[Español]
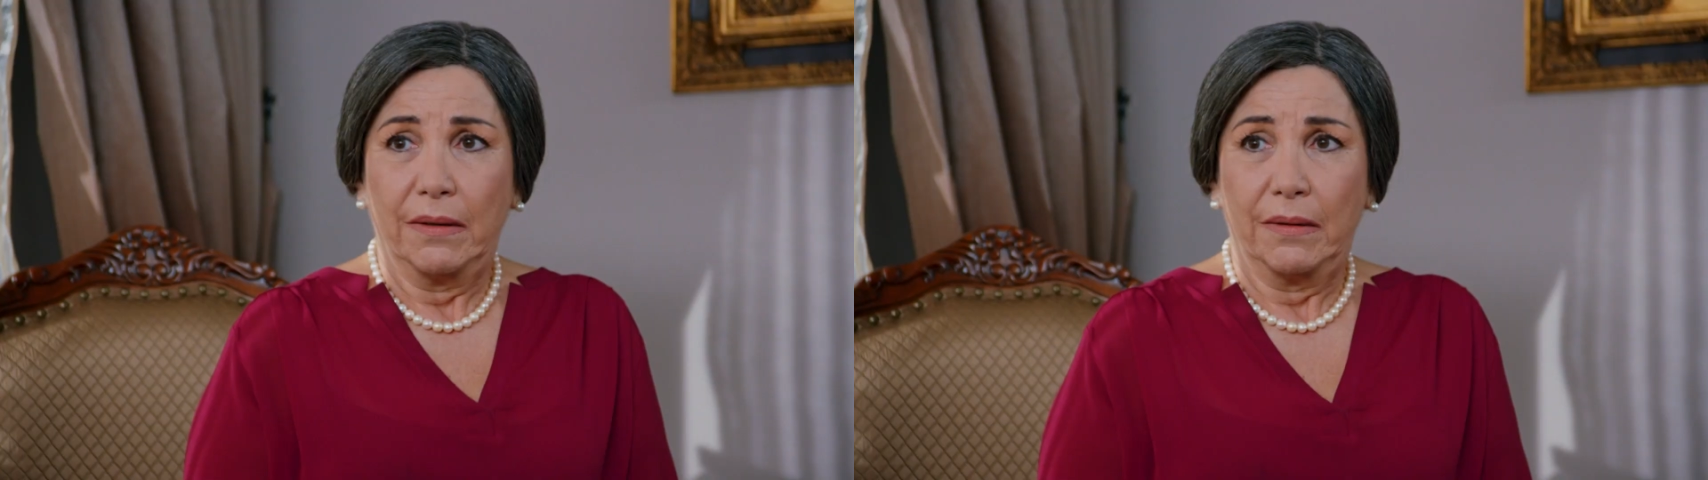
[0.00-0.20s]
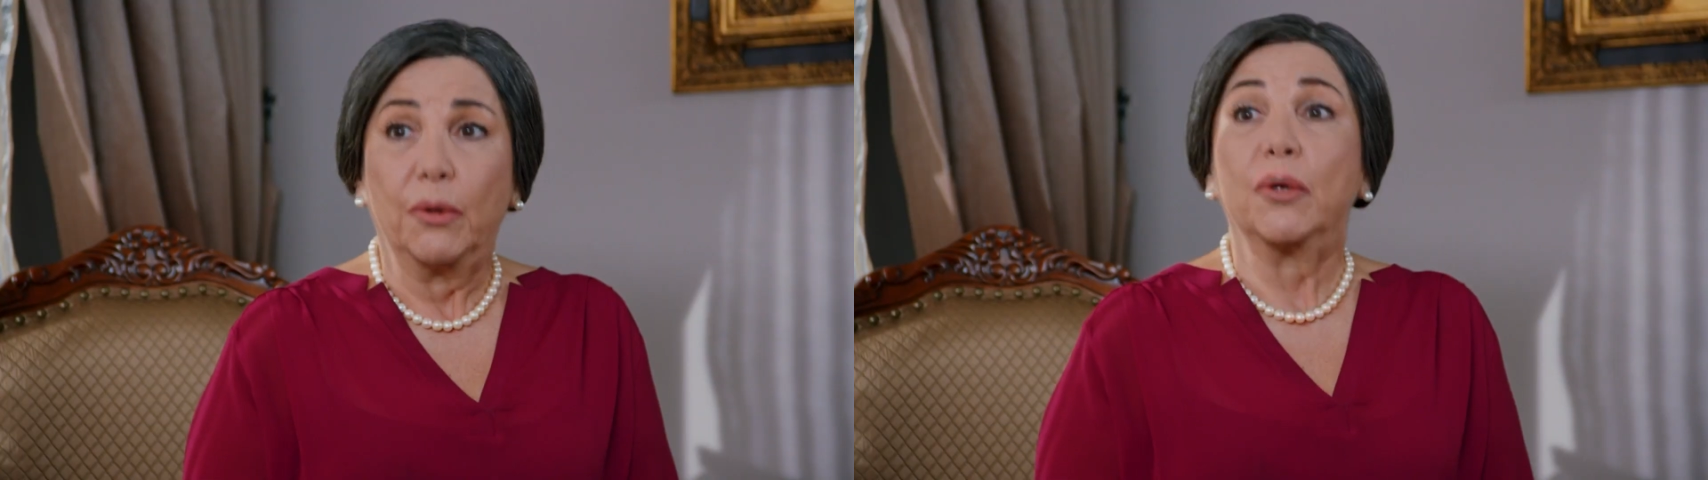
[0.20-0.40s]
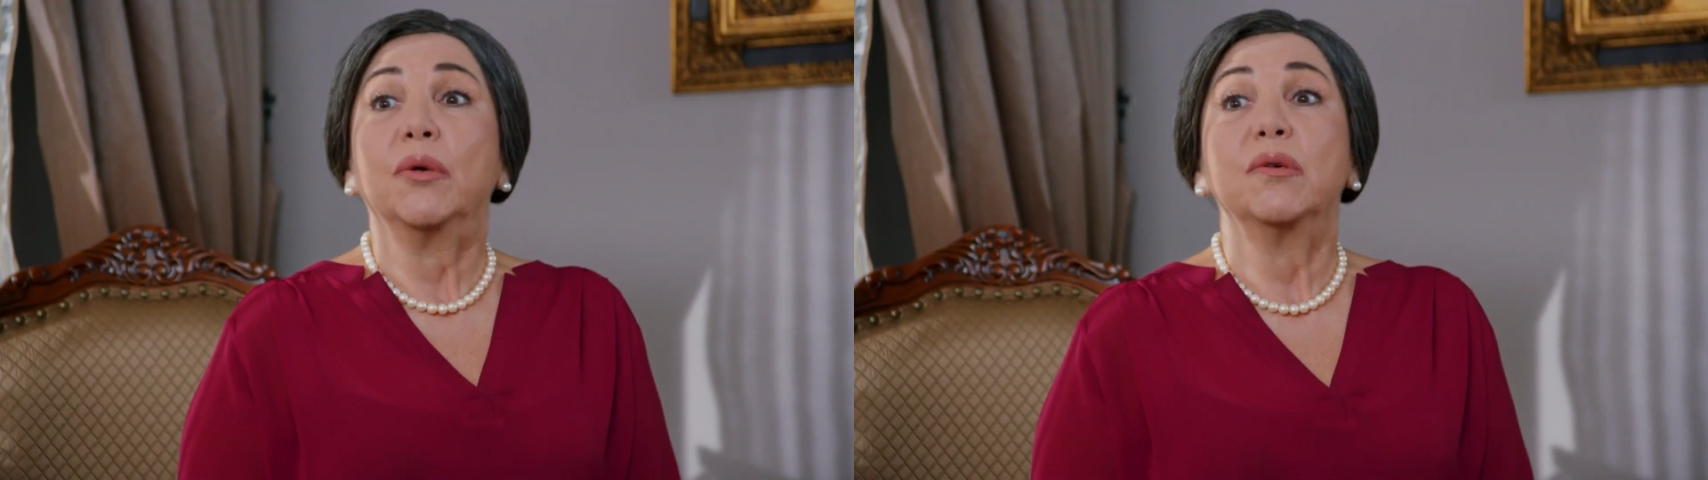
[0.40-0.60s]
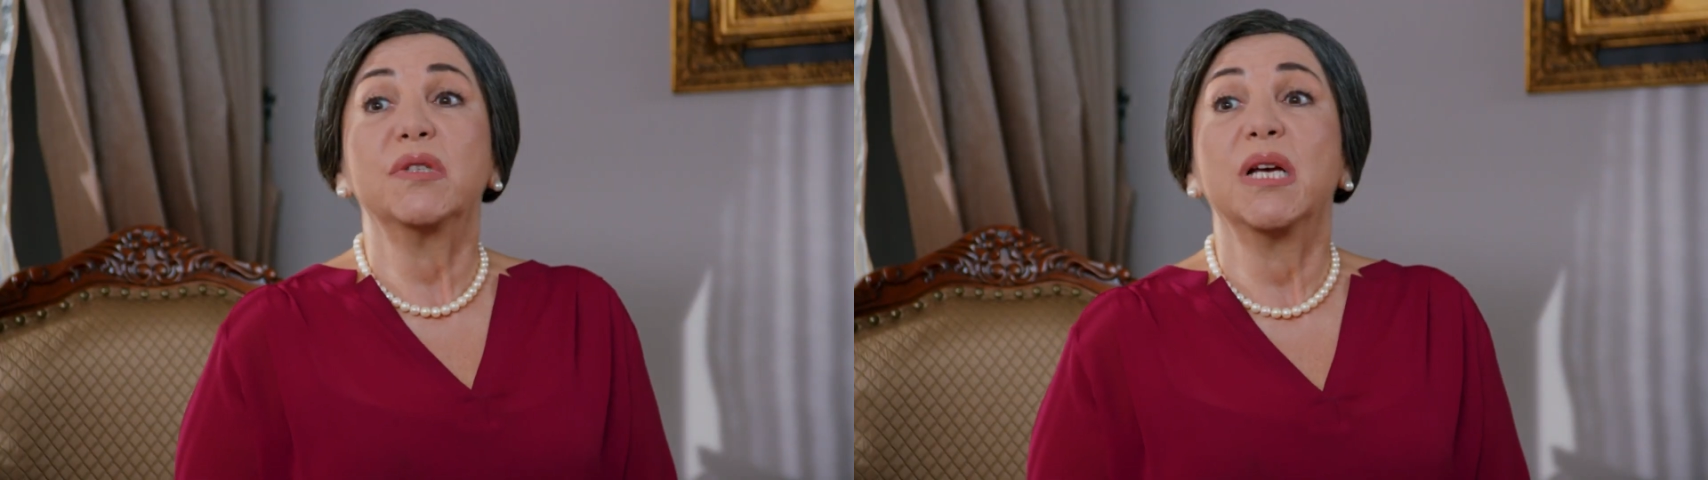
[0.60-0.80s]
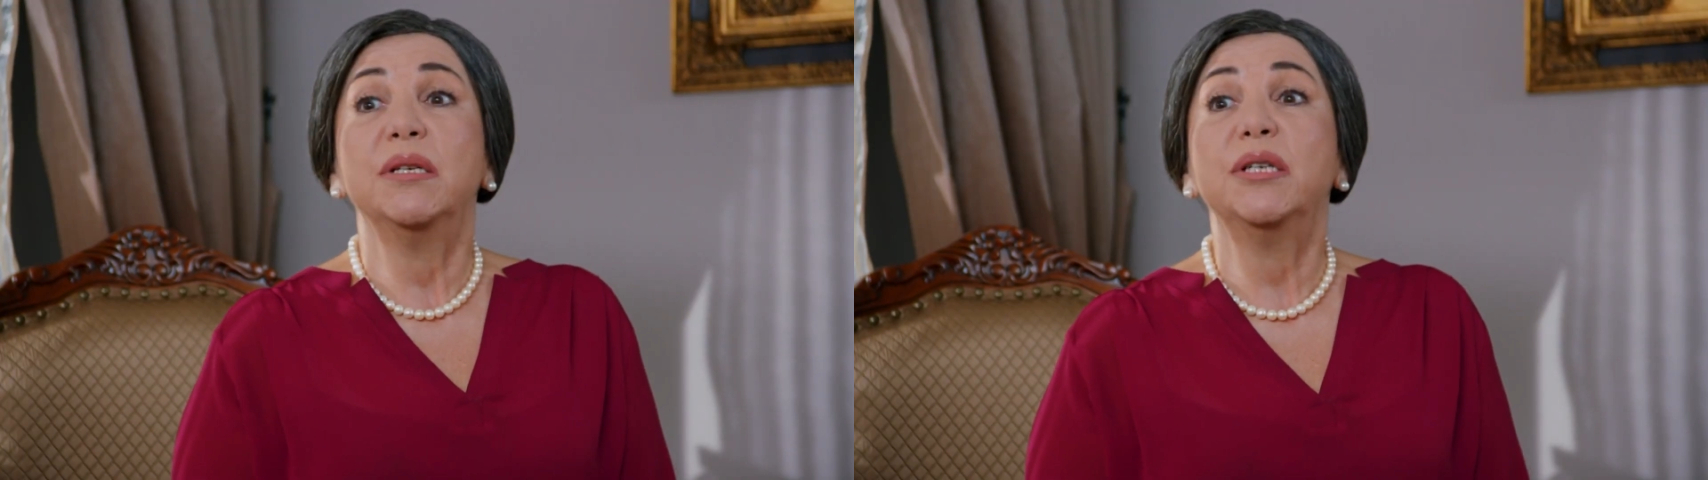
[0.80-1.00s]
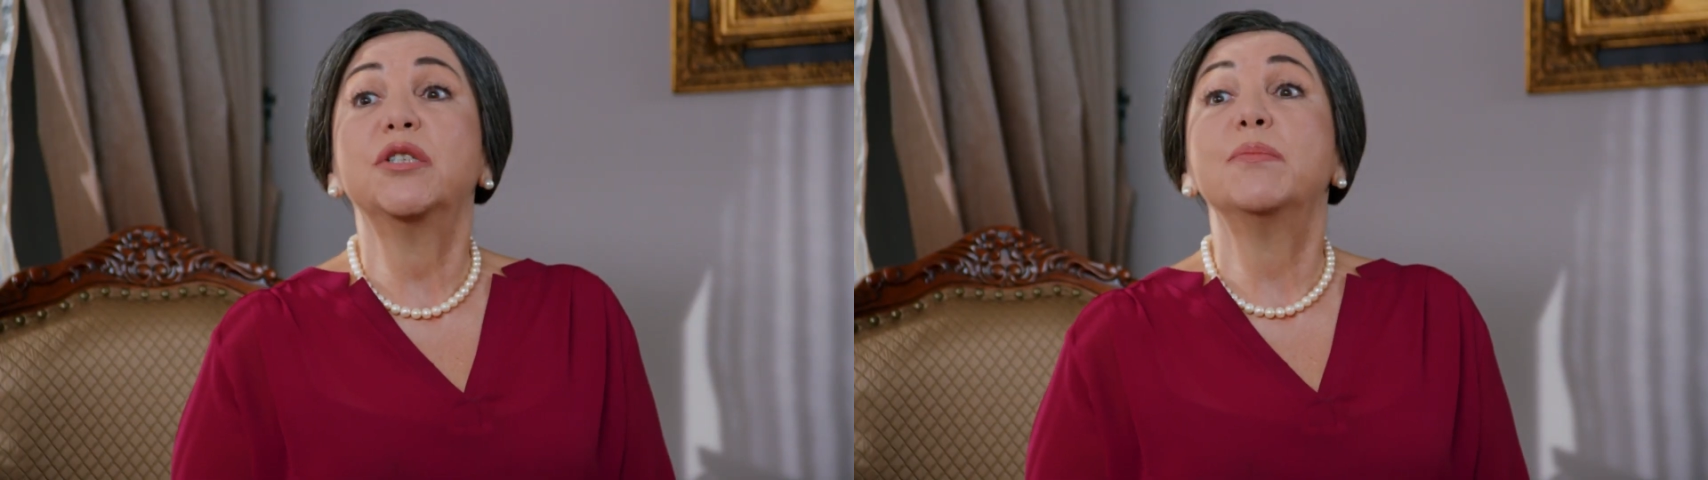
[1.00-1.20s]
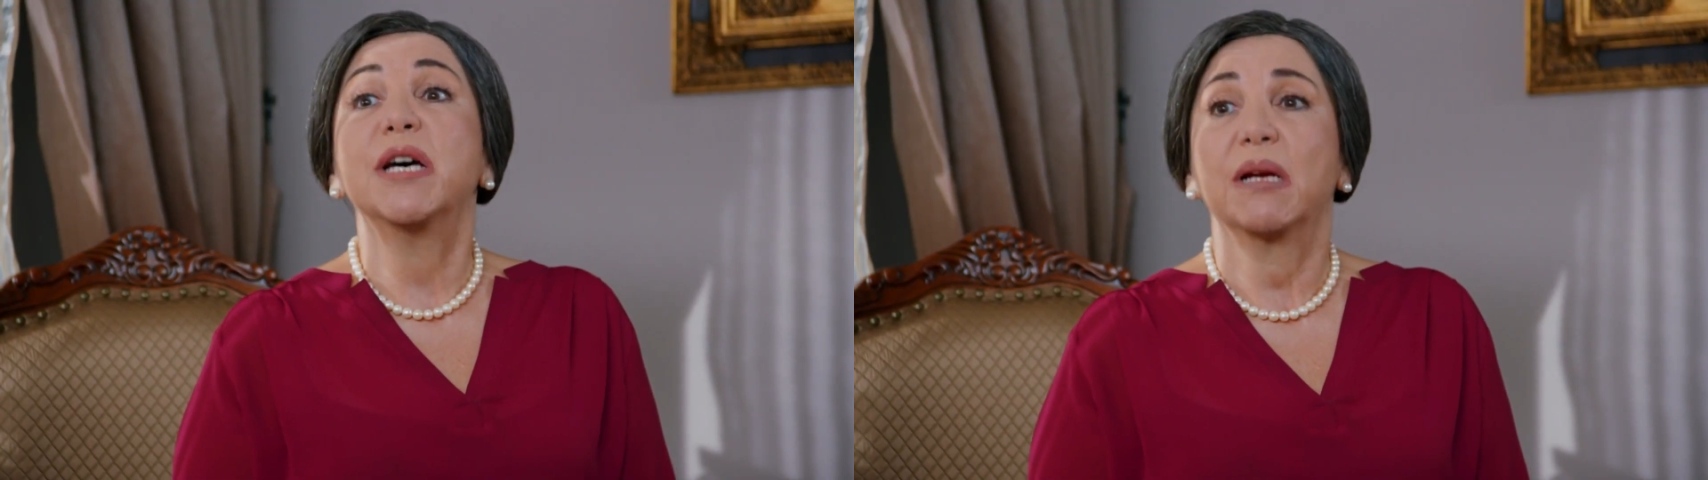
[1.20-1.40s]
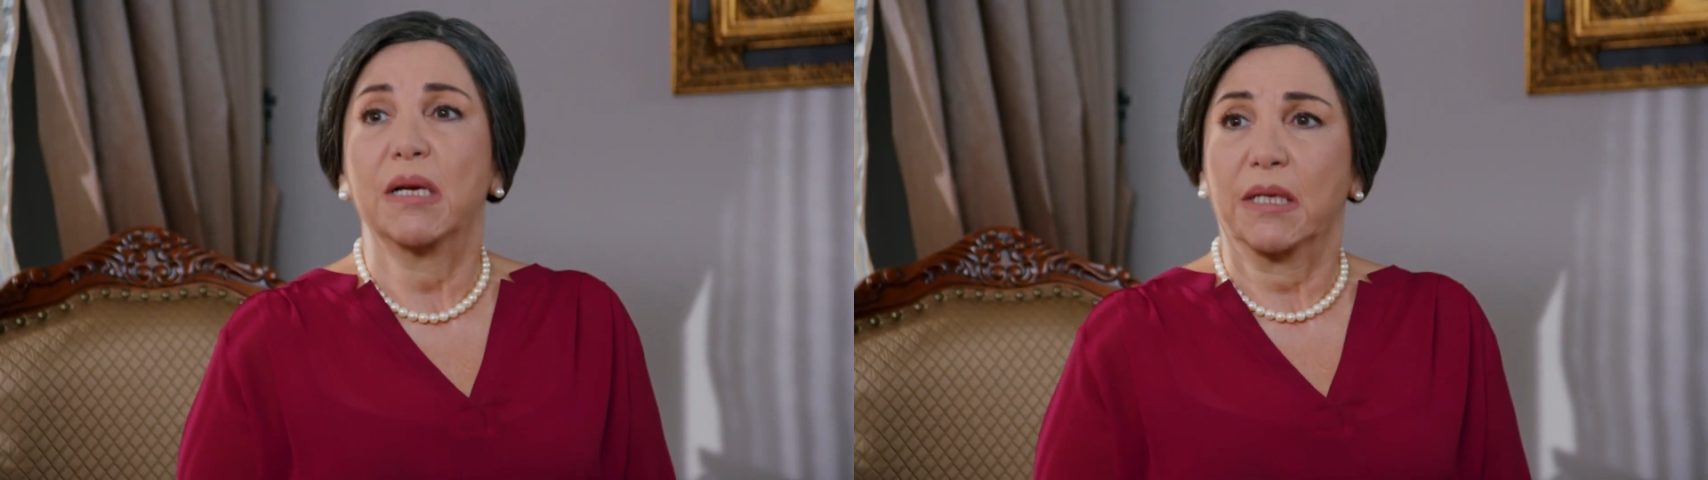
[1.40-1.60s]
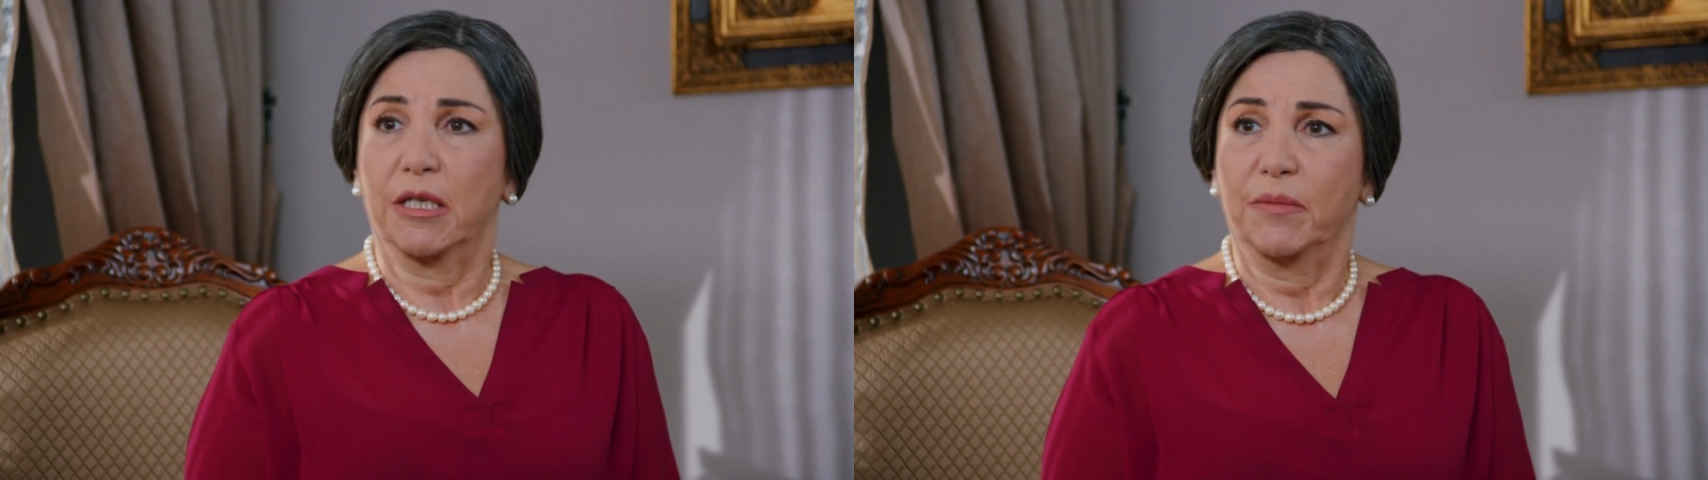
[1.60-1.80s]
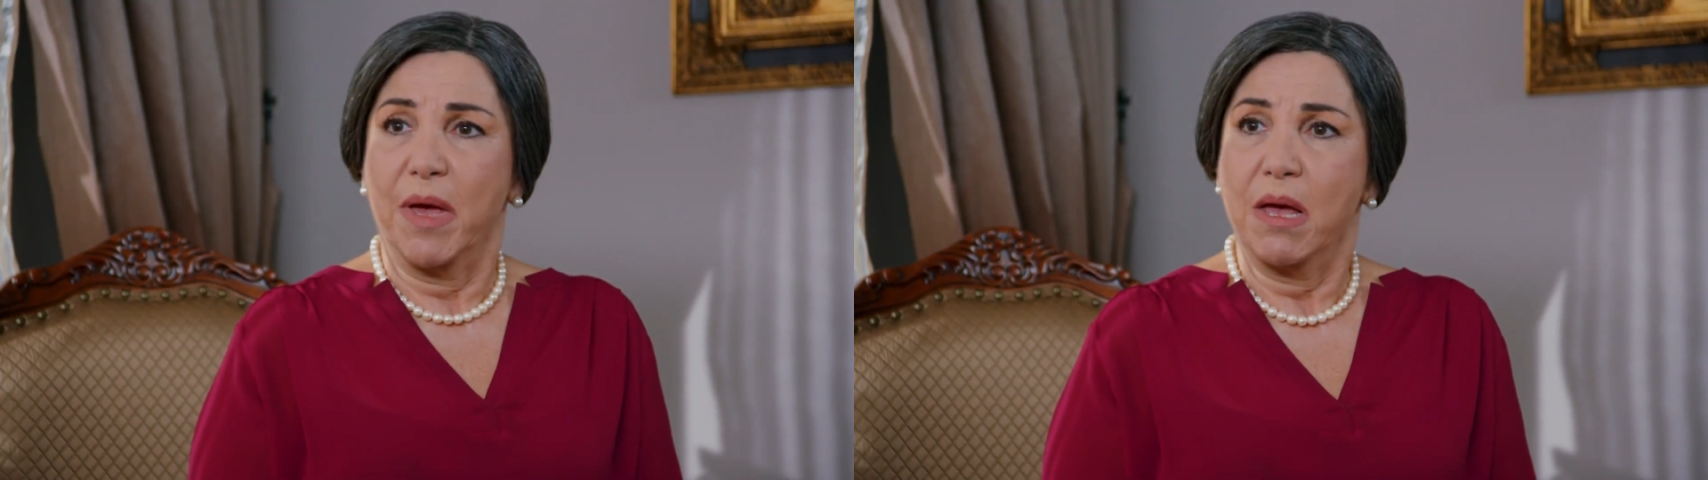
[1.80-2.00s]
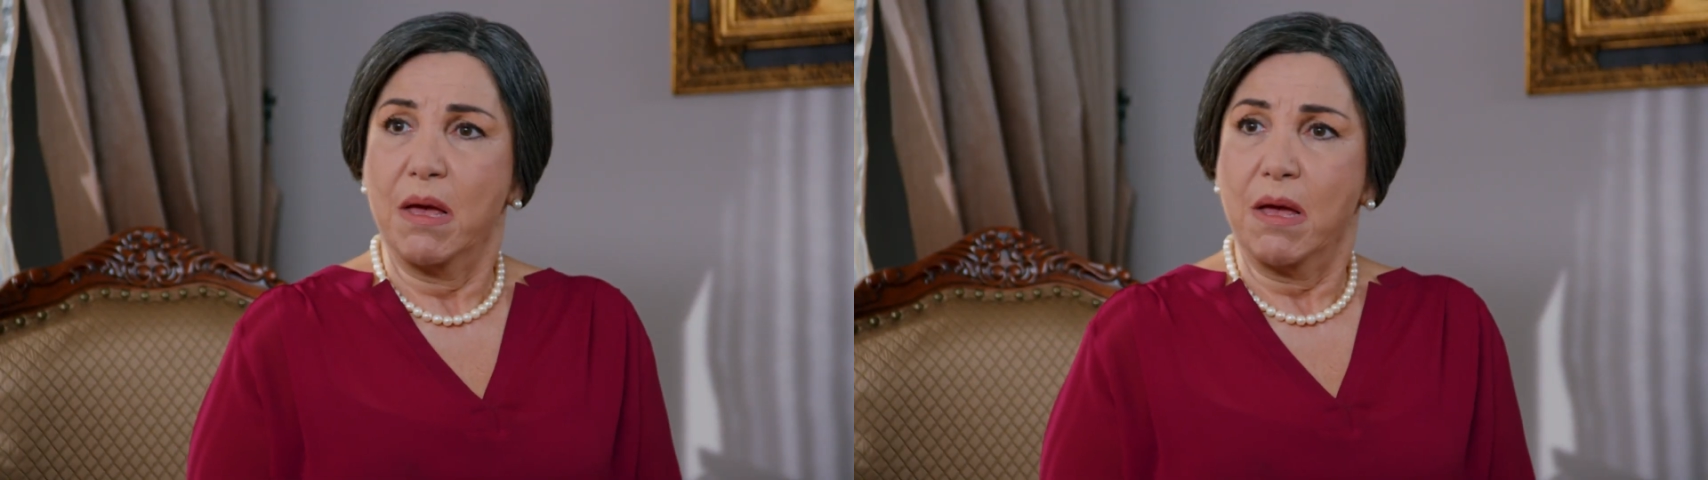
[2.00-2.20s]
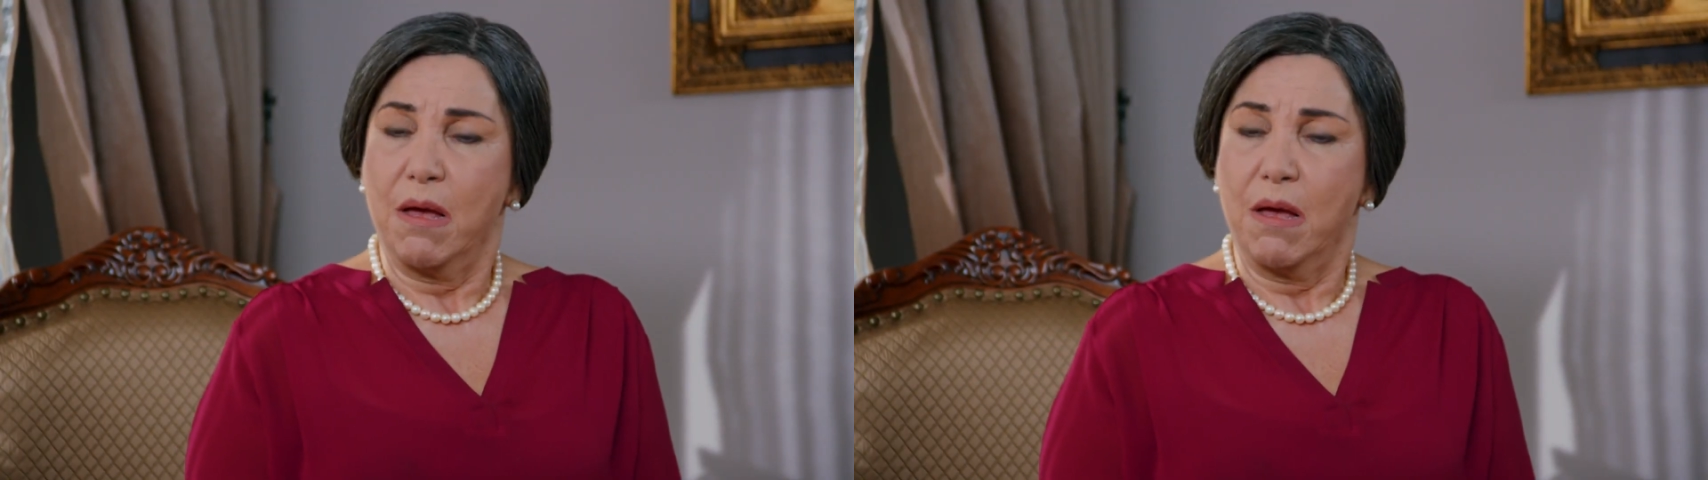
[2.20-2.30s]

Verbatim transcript: No, no te preocupes por eso ahora.